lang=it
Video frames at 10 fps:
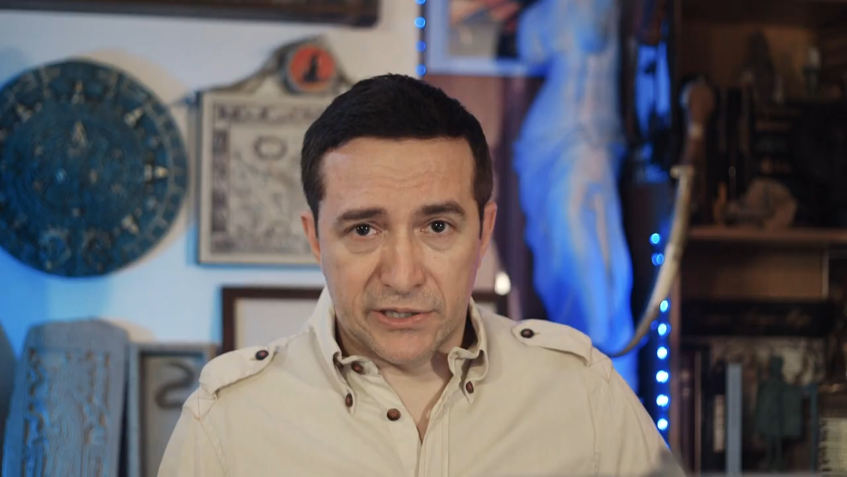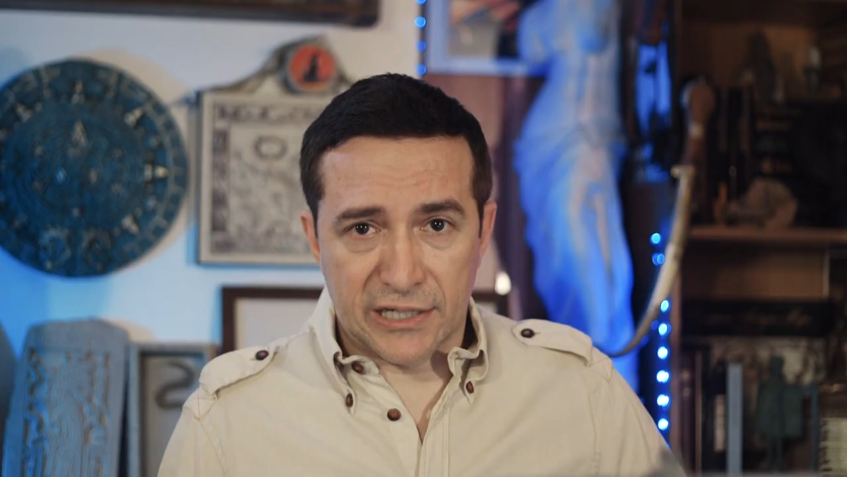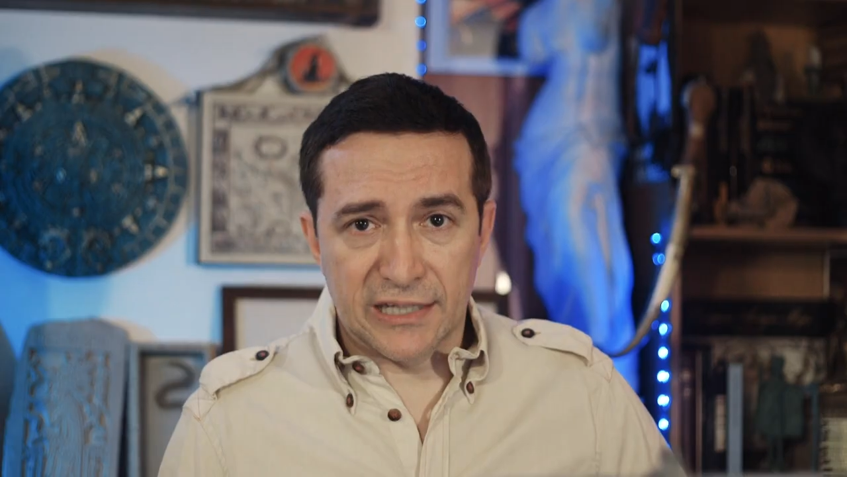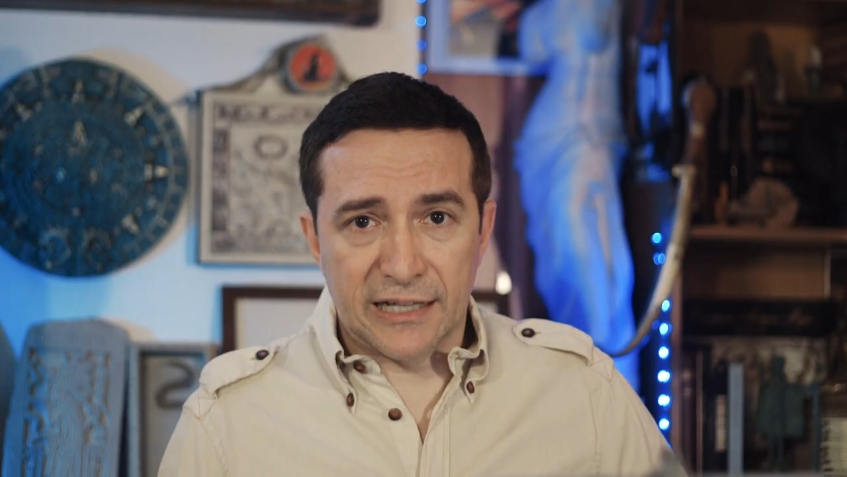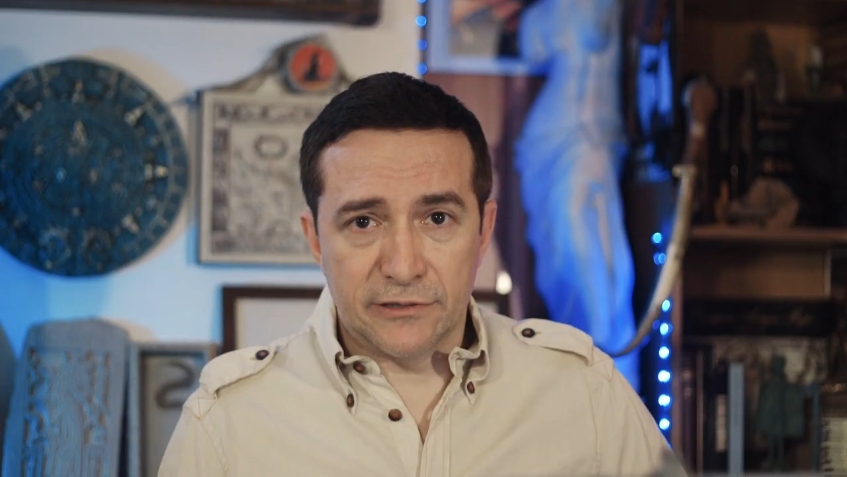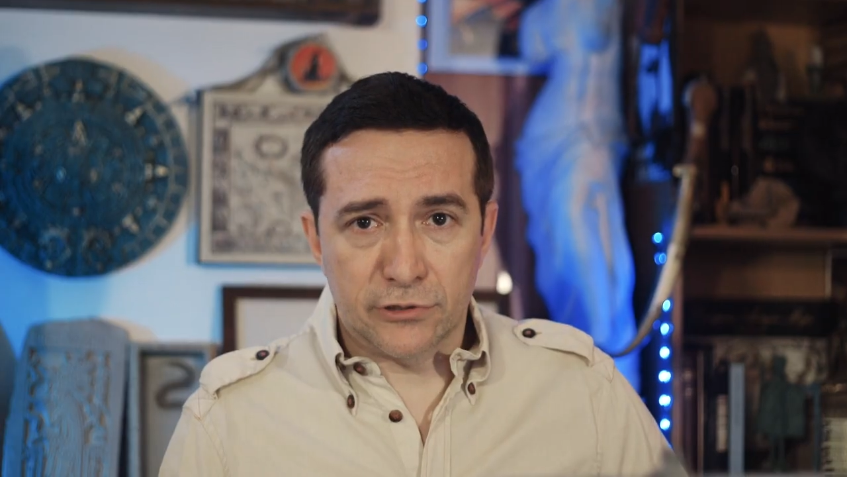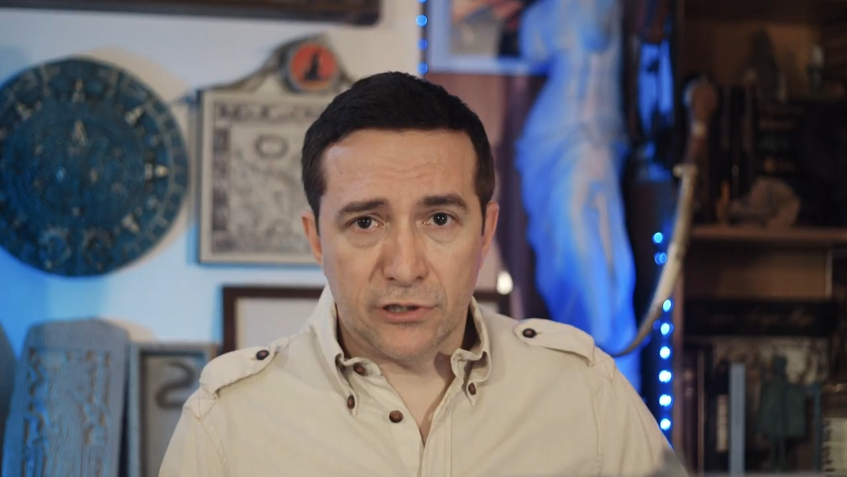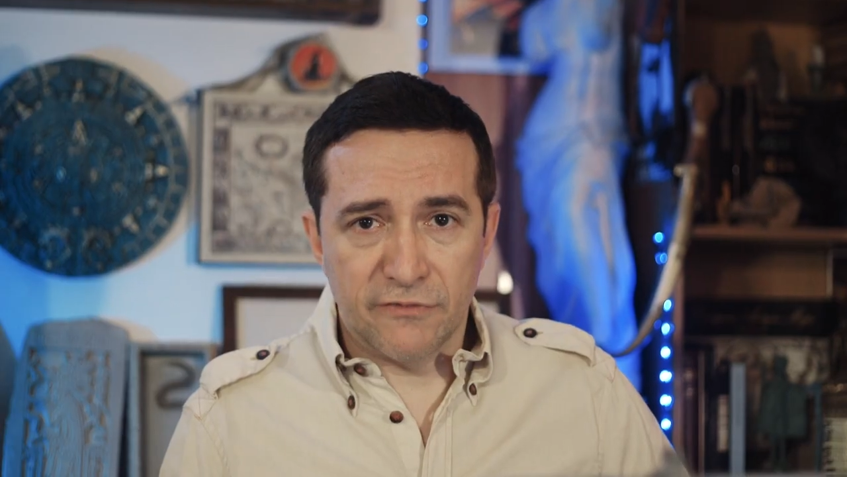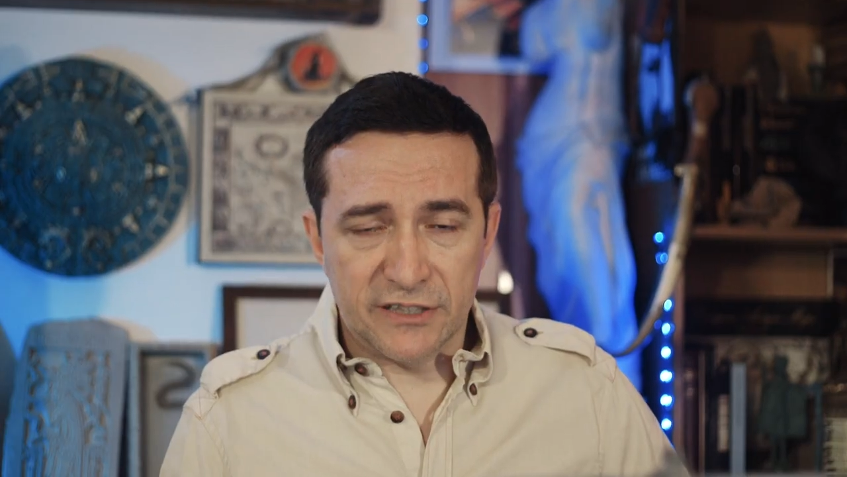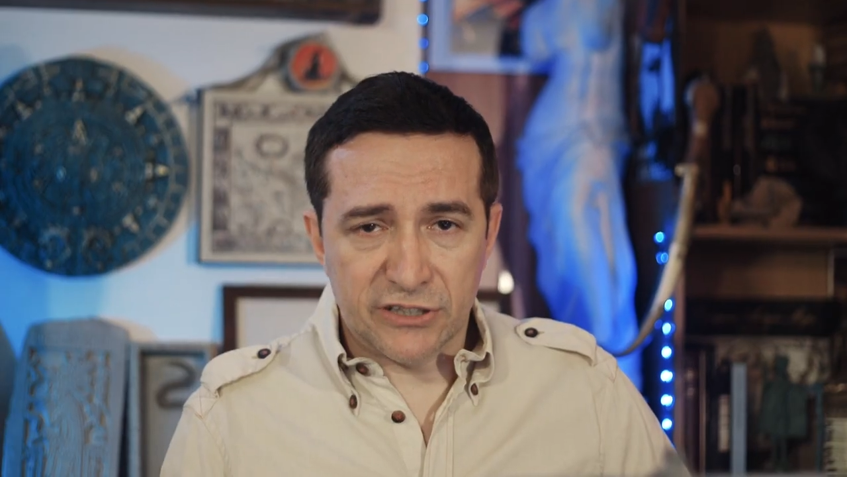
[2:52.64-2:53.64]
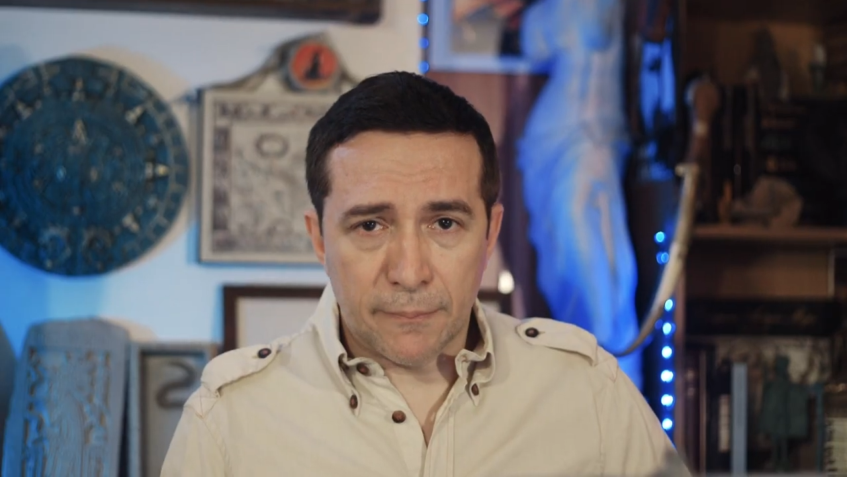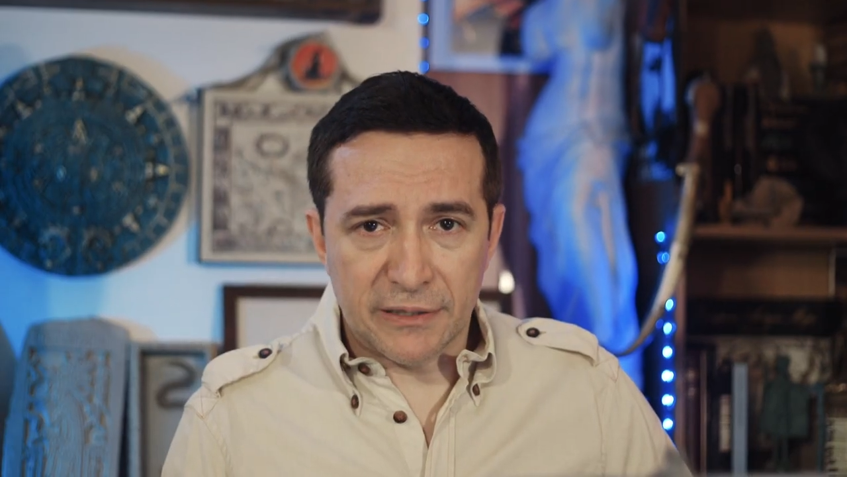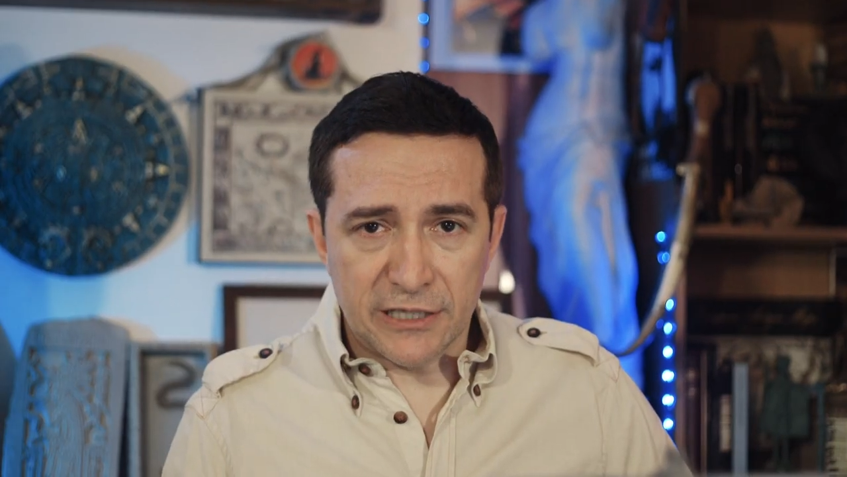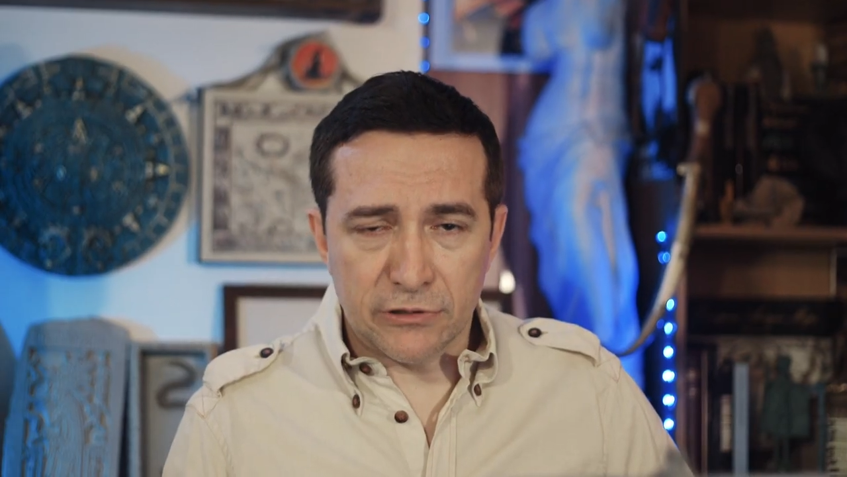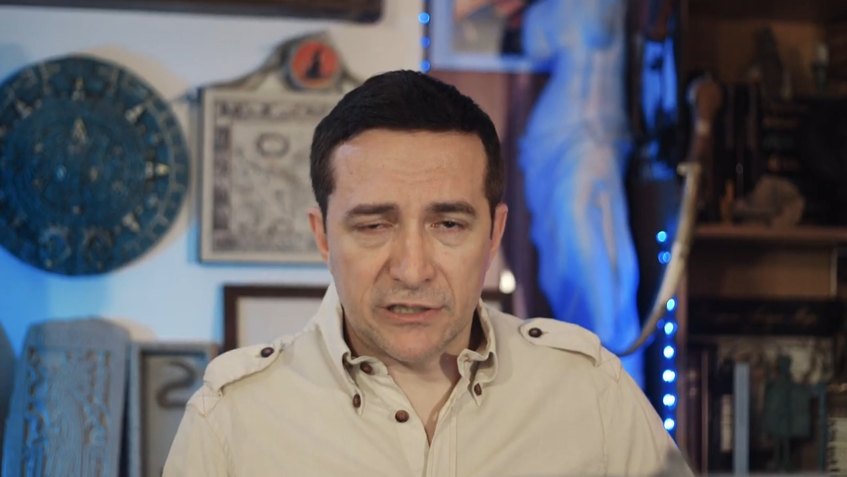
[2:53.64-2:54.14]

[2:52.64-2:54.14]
Tra l'altro venne seppellito